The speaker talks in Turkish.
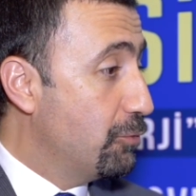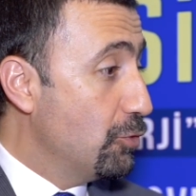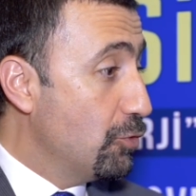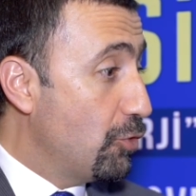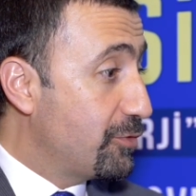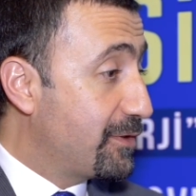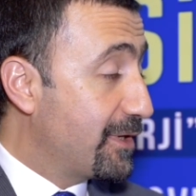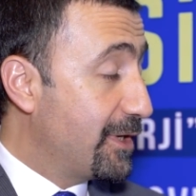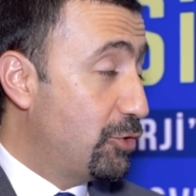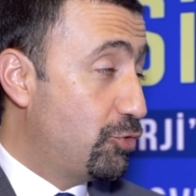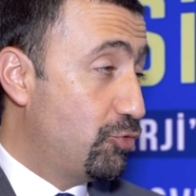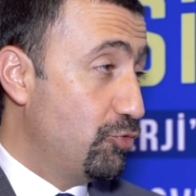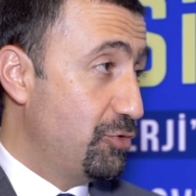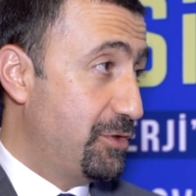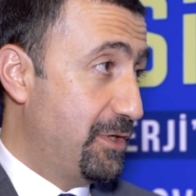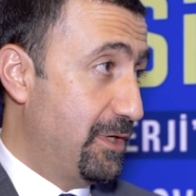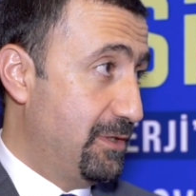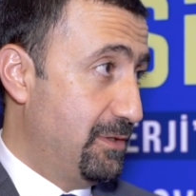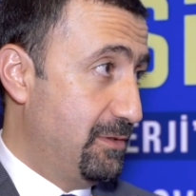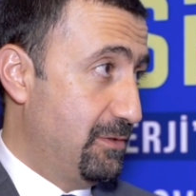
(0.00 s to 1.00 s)
Bu noktada
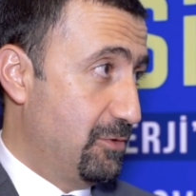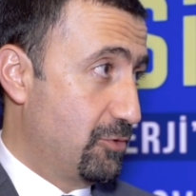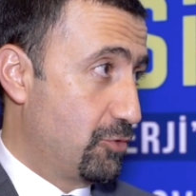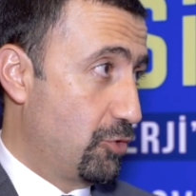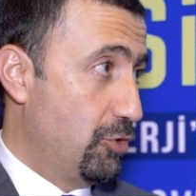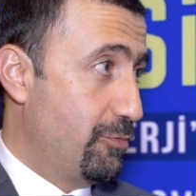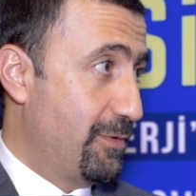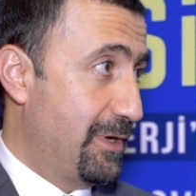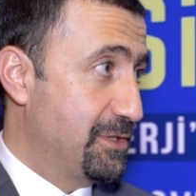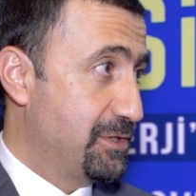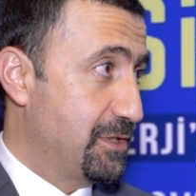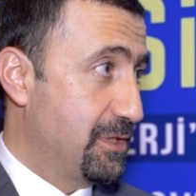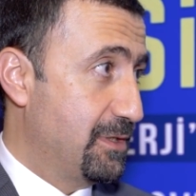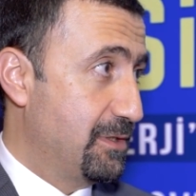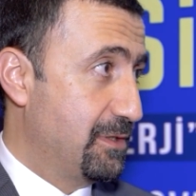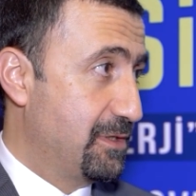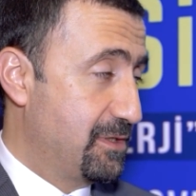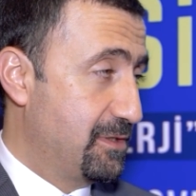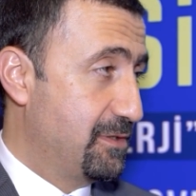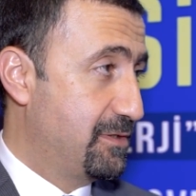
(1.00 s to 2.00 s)
Türkiye'nin rolü bence
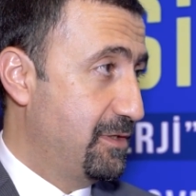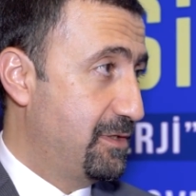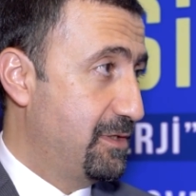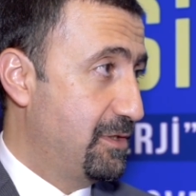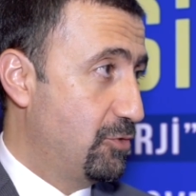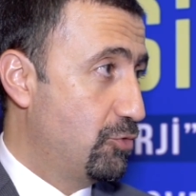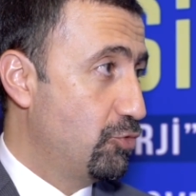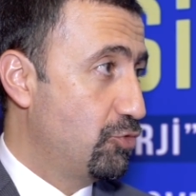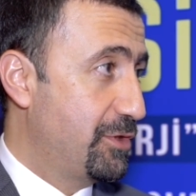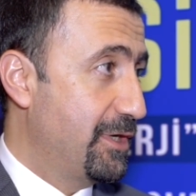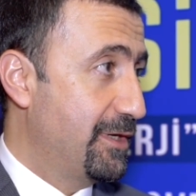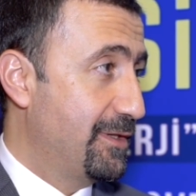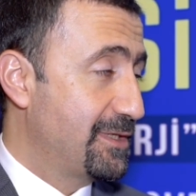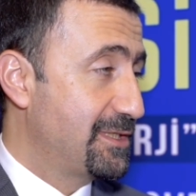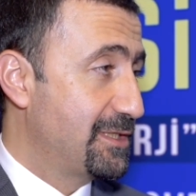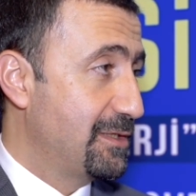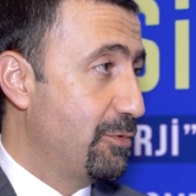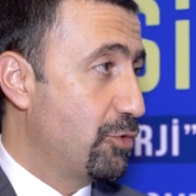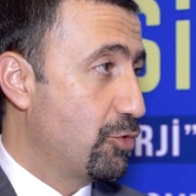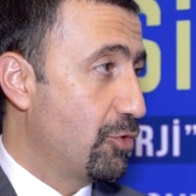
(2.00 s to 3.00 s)
kritik. Türkiye
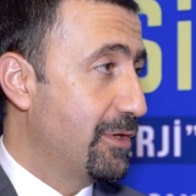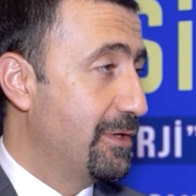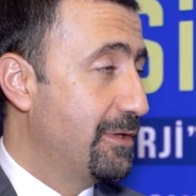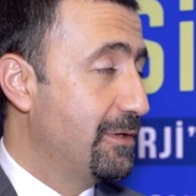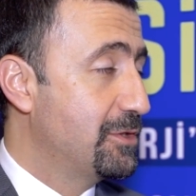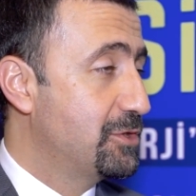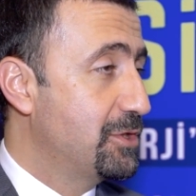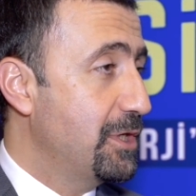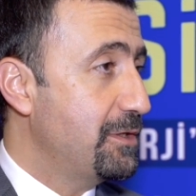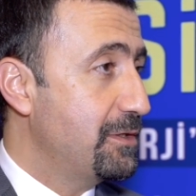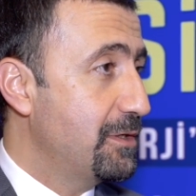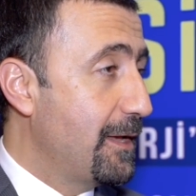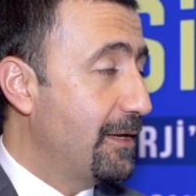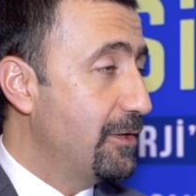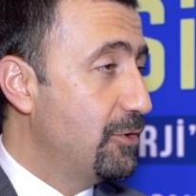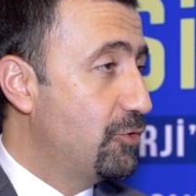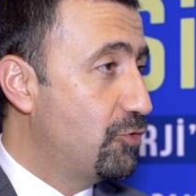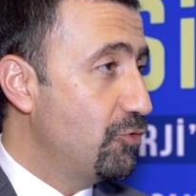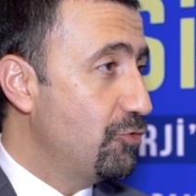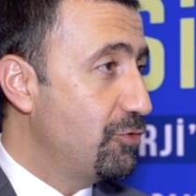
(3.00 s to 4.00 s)
nasıl bir rol edilecek?
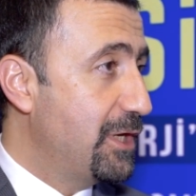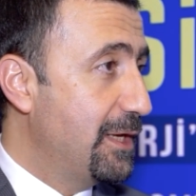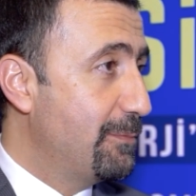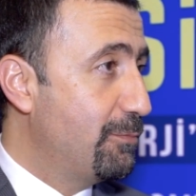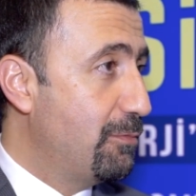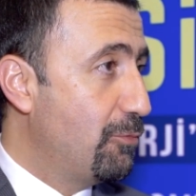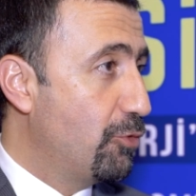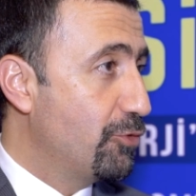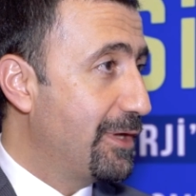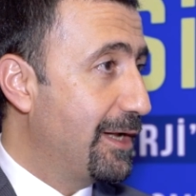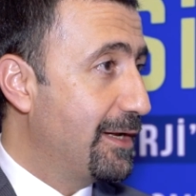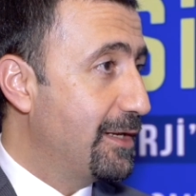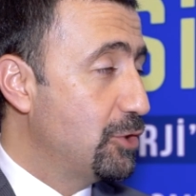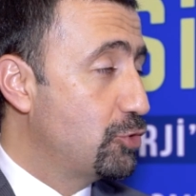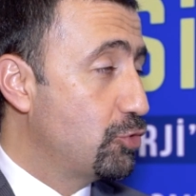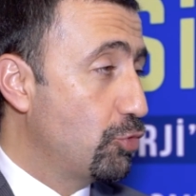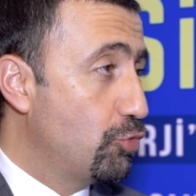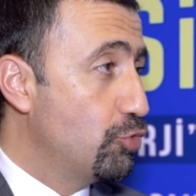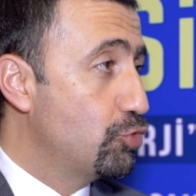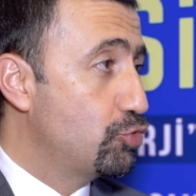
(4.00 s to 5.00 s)
Yani Türkiye bu modelde
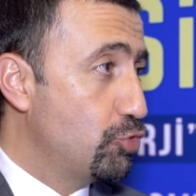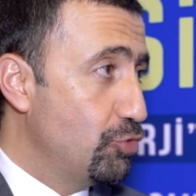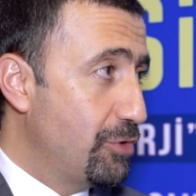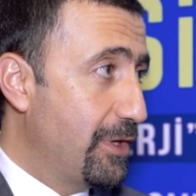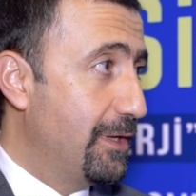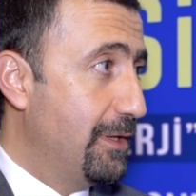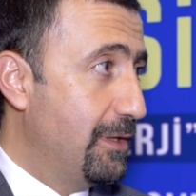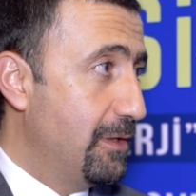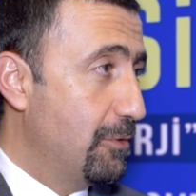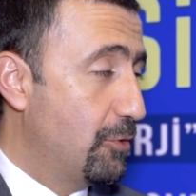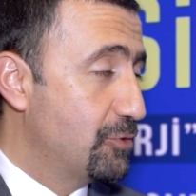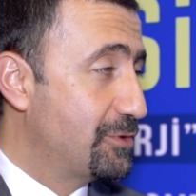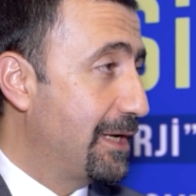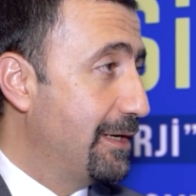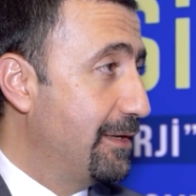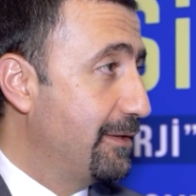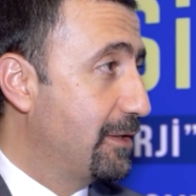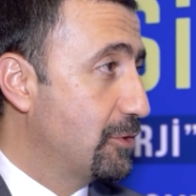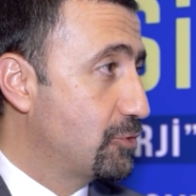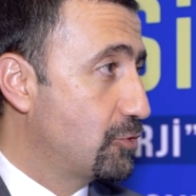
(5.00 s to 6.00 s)
çok güçlü değil.
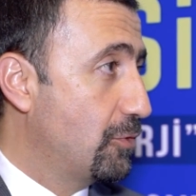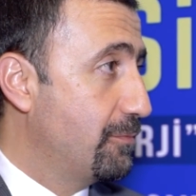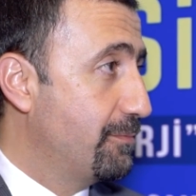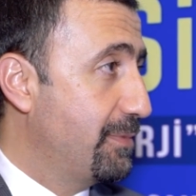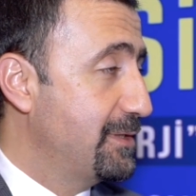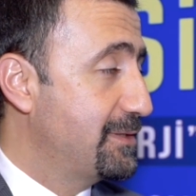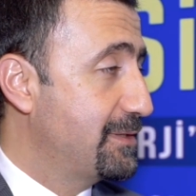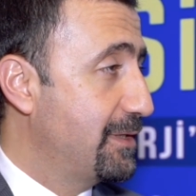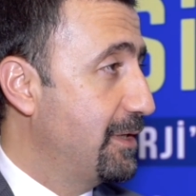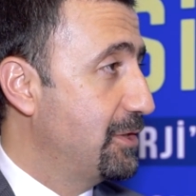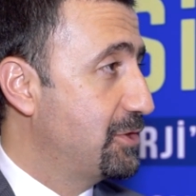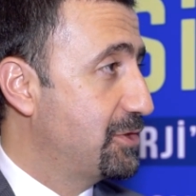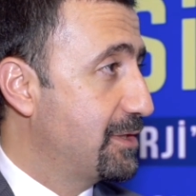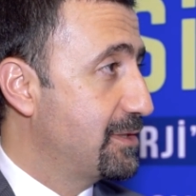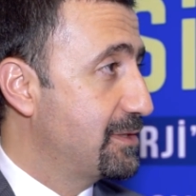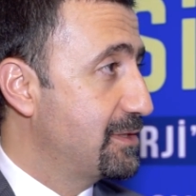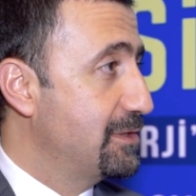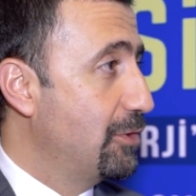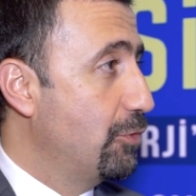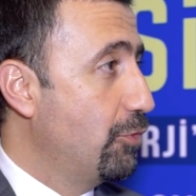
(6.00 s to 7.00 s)
Özellikle son 5 sene
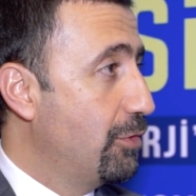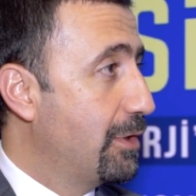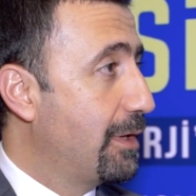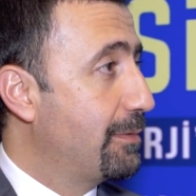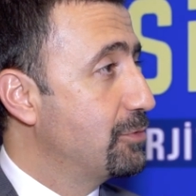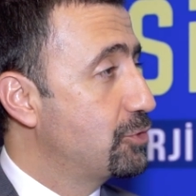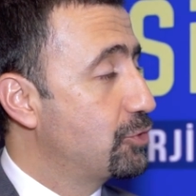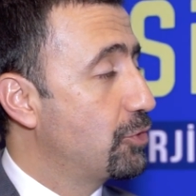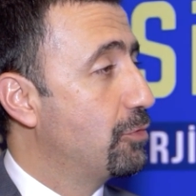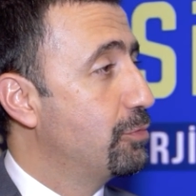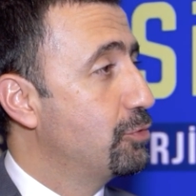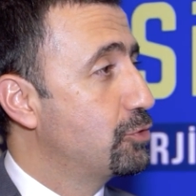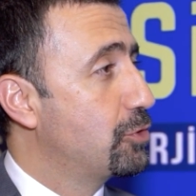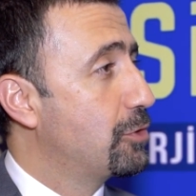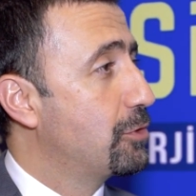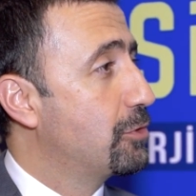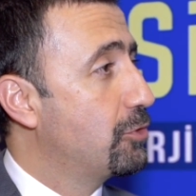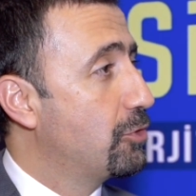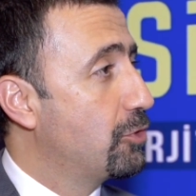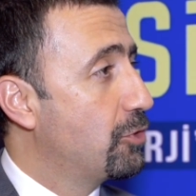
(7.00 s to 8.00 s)
içerisinde uygulanmış olmuş
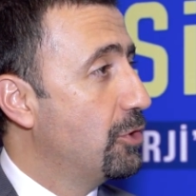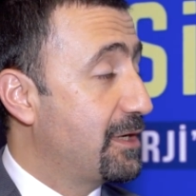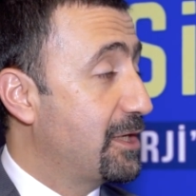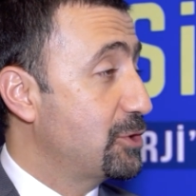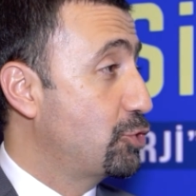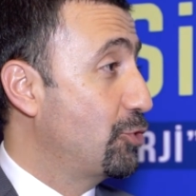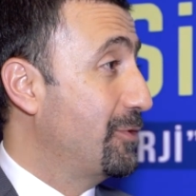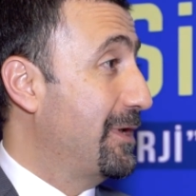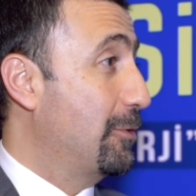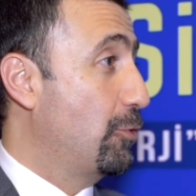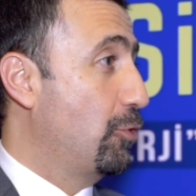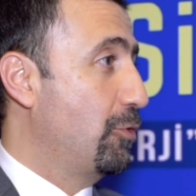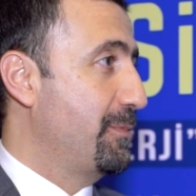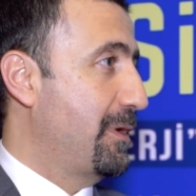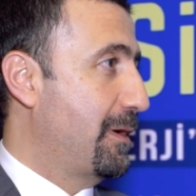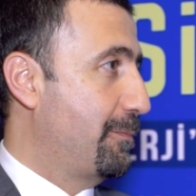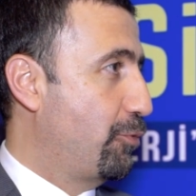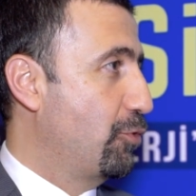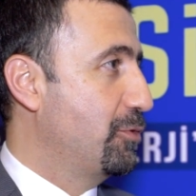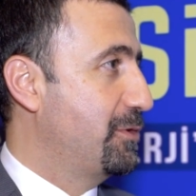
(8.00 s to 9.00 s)
olduğu rasyonel
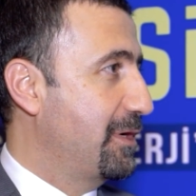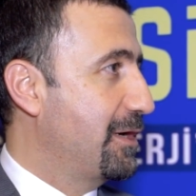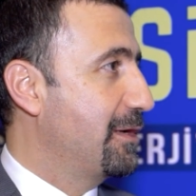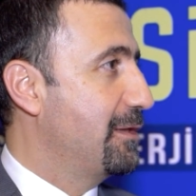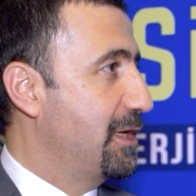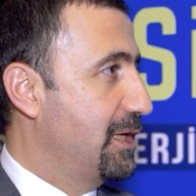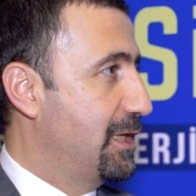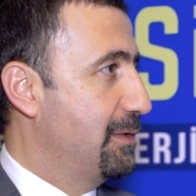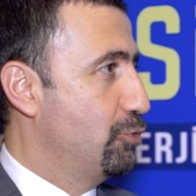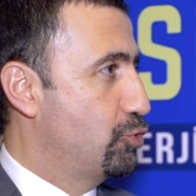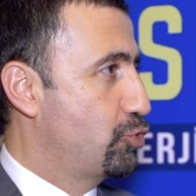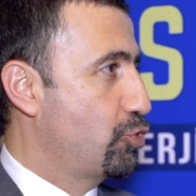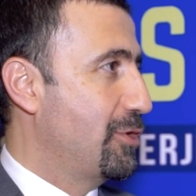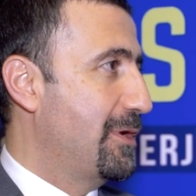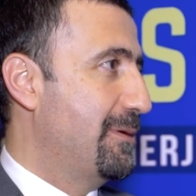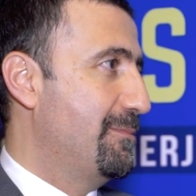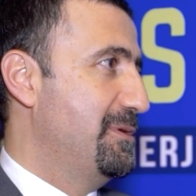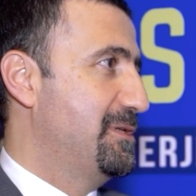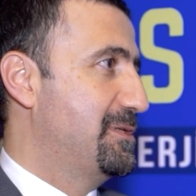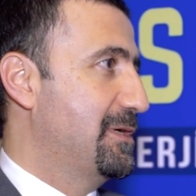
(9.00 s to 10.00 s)
olmayan politikalar ki bu
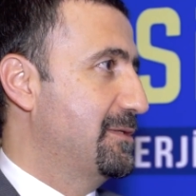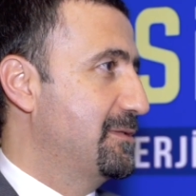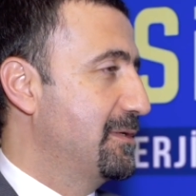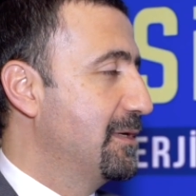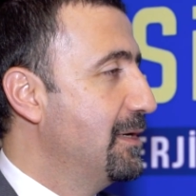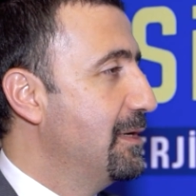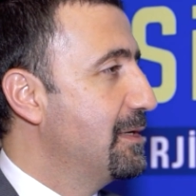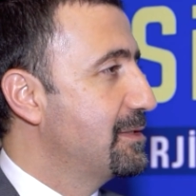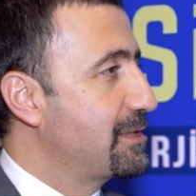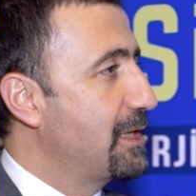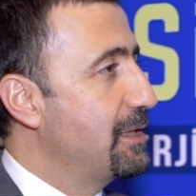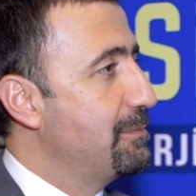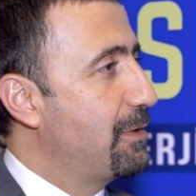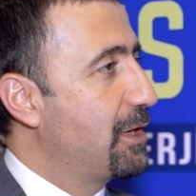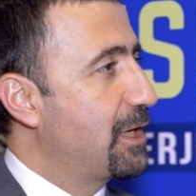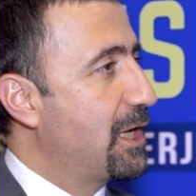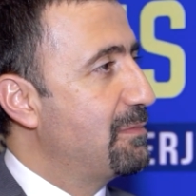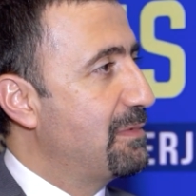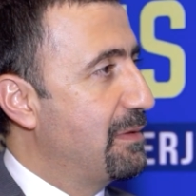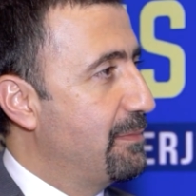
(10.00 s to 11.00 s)
söylen bizzat Sayın
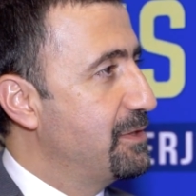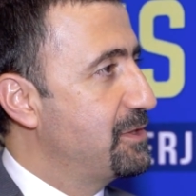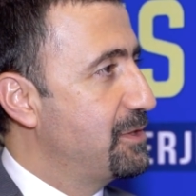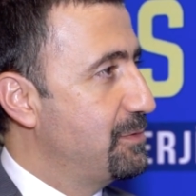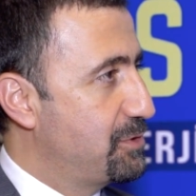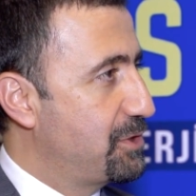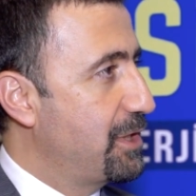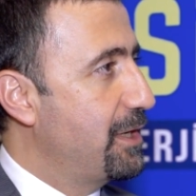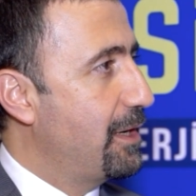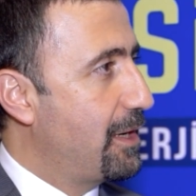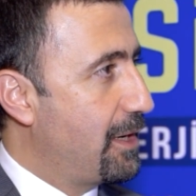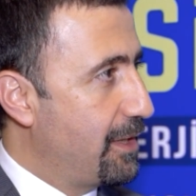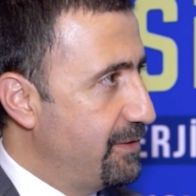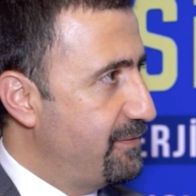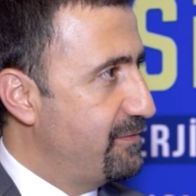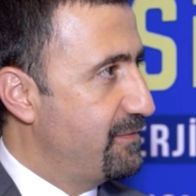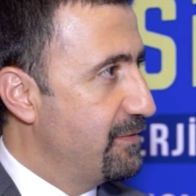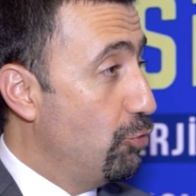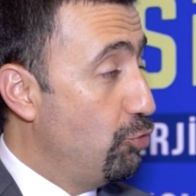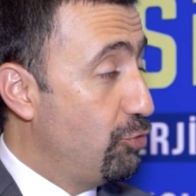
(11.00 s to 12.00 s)
Bakan Mehmet Şimşek'e
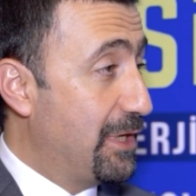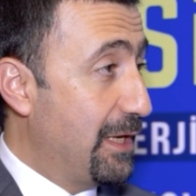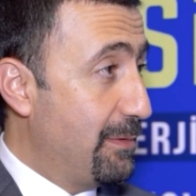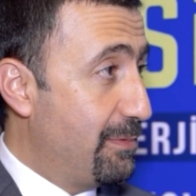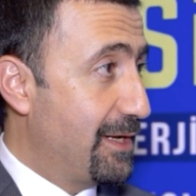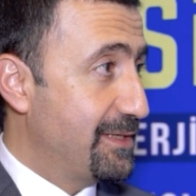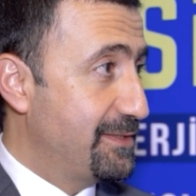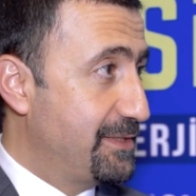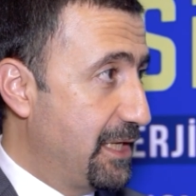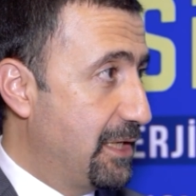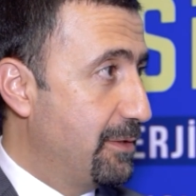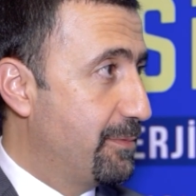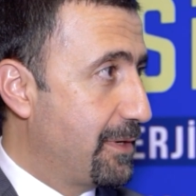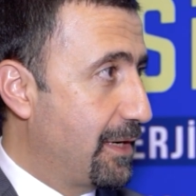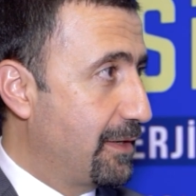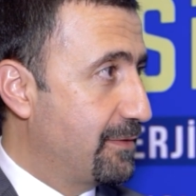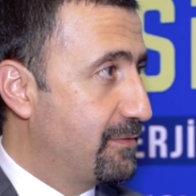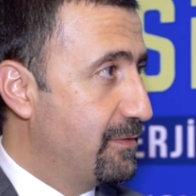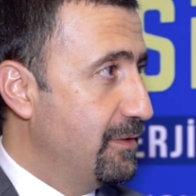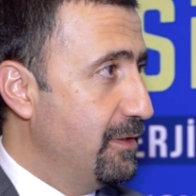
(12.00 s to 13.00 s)
ait ülkeyi biraz geri
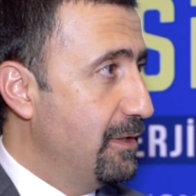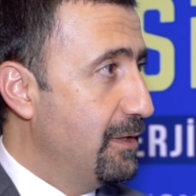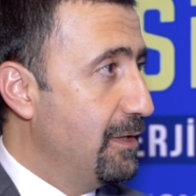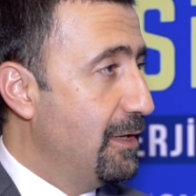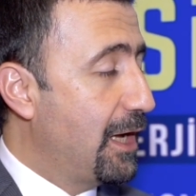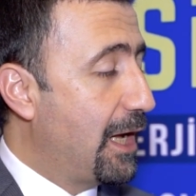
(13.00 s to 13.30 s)
bıraktı.